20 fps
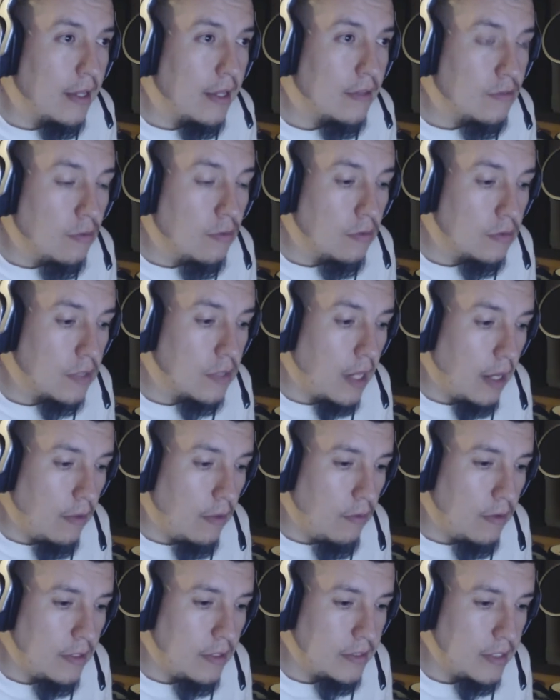que son los
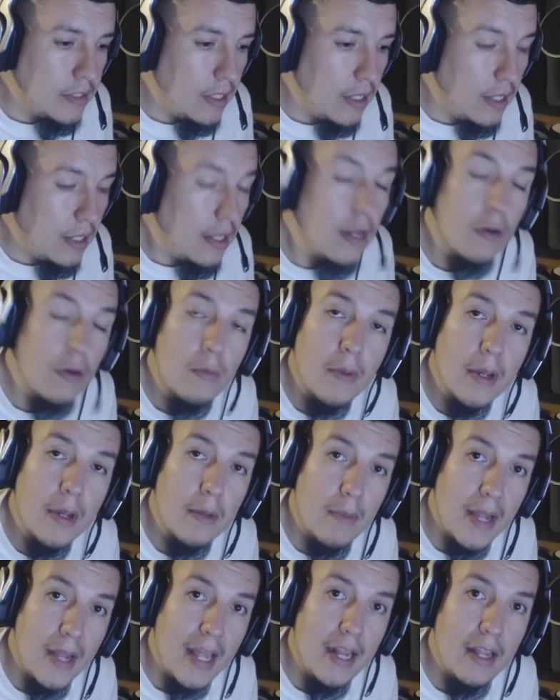creadores de Little Big
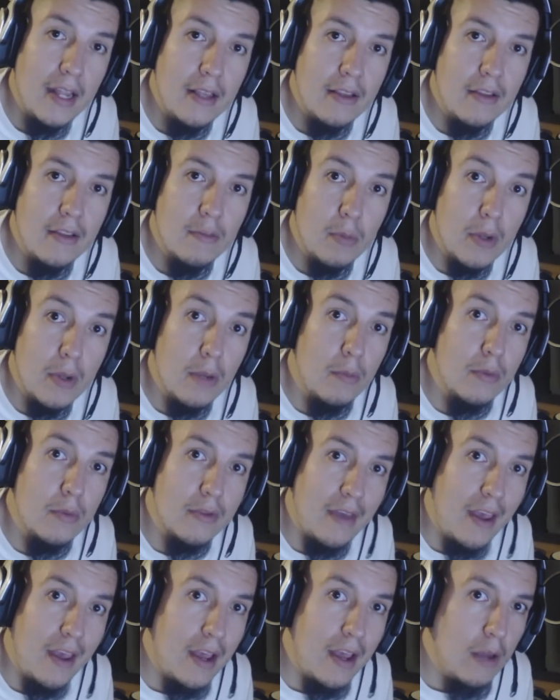Planet. Esperemos
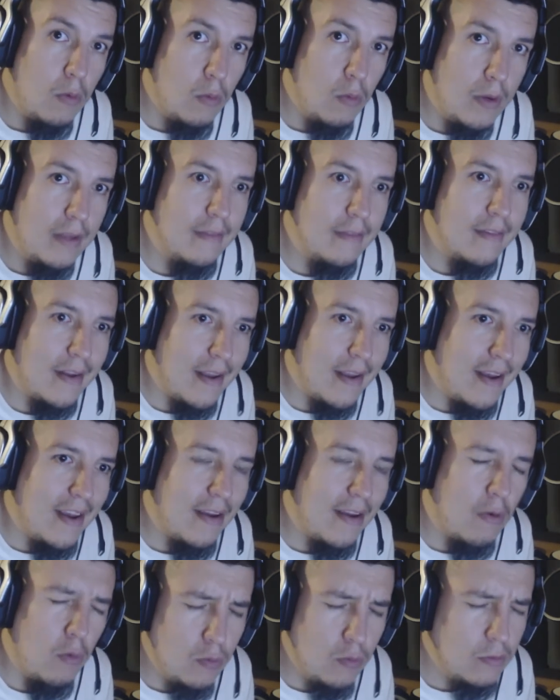que hagan una
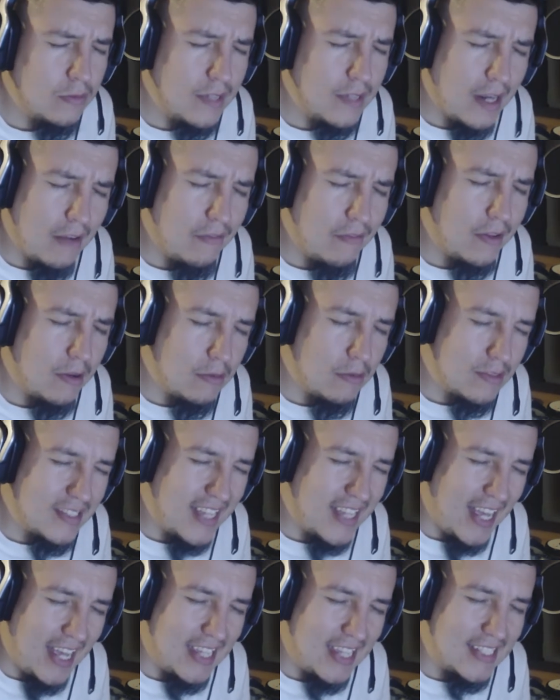entrega con unos
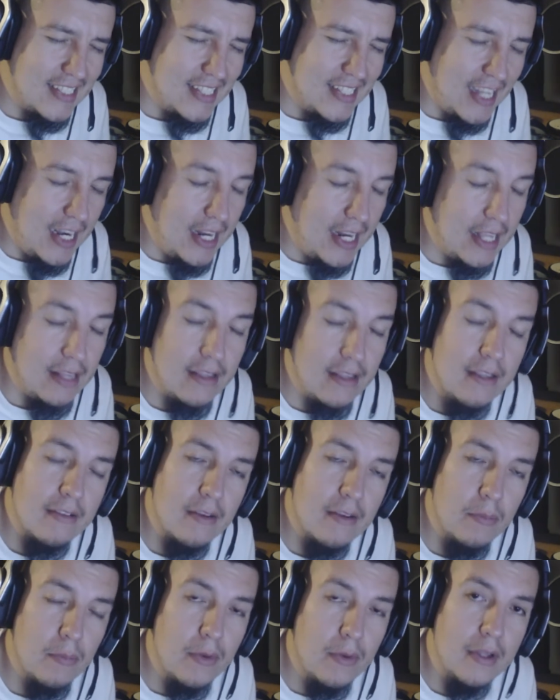gráficos
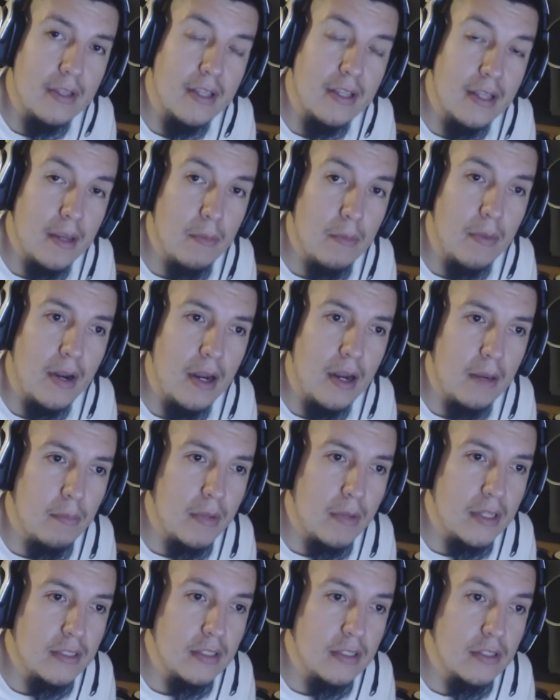excelentes que puedan tener para la
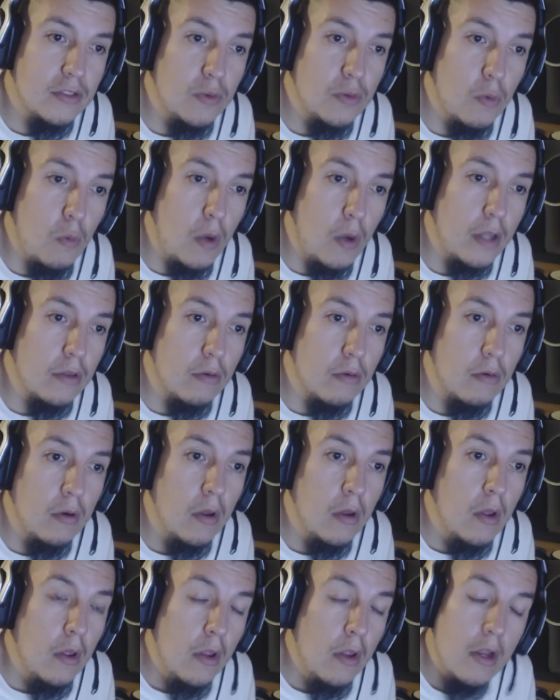PlayStation
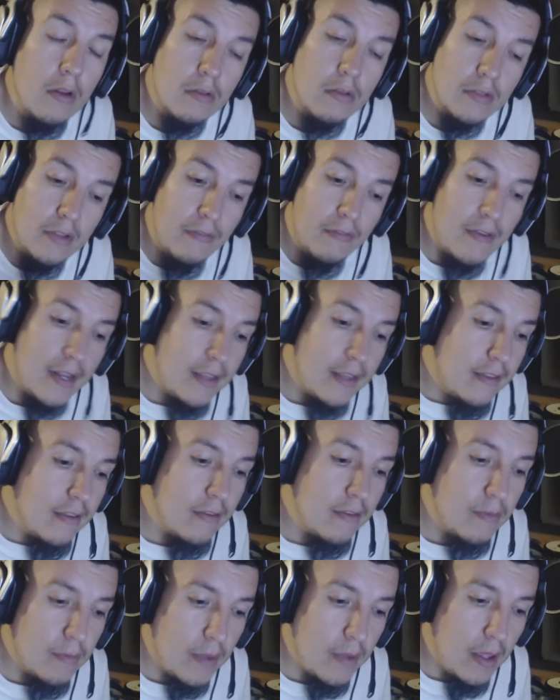4. Los
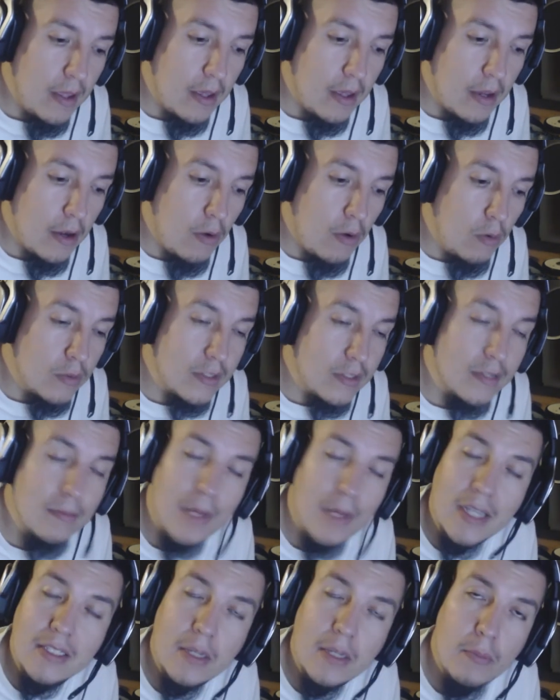diferentes eh,
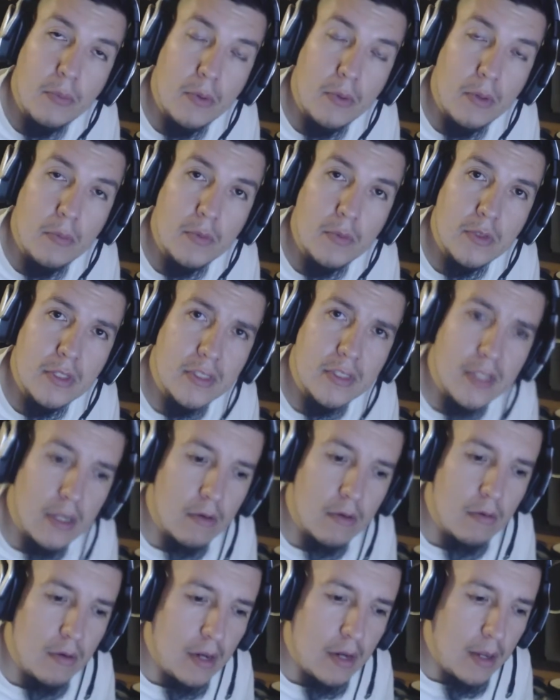cosas más que podremos
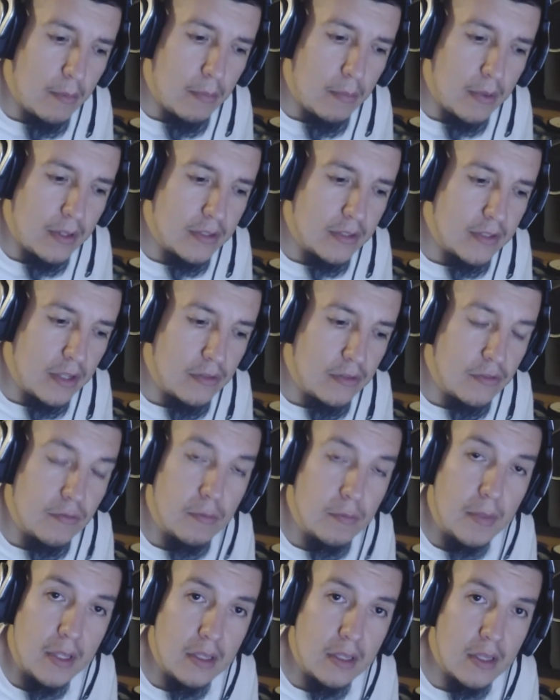hacer con la
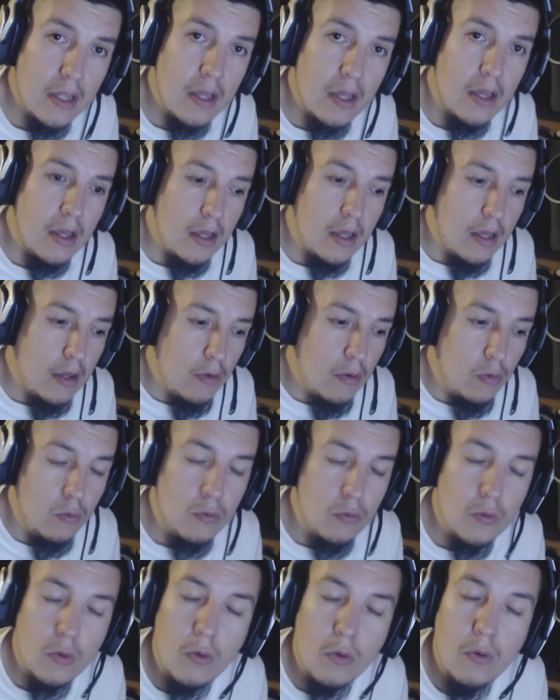PlayStation Vita eh,
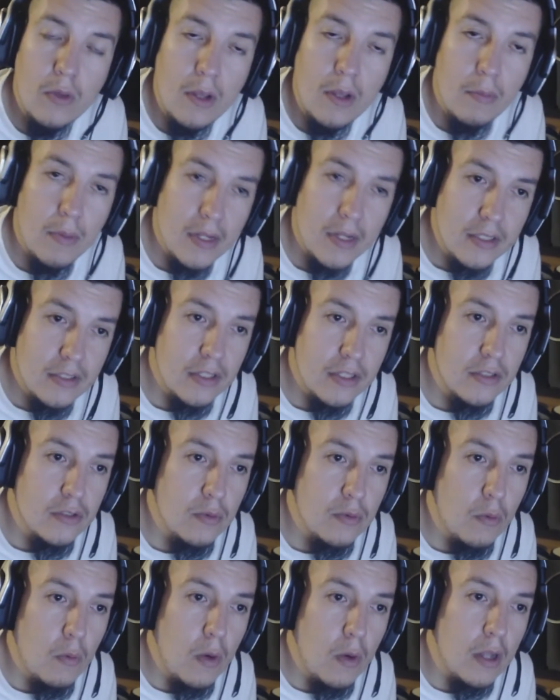junto con el
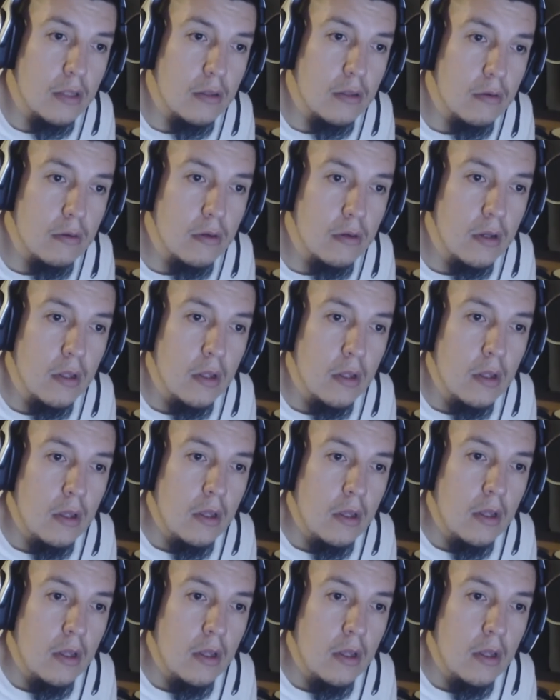PlayStation 4.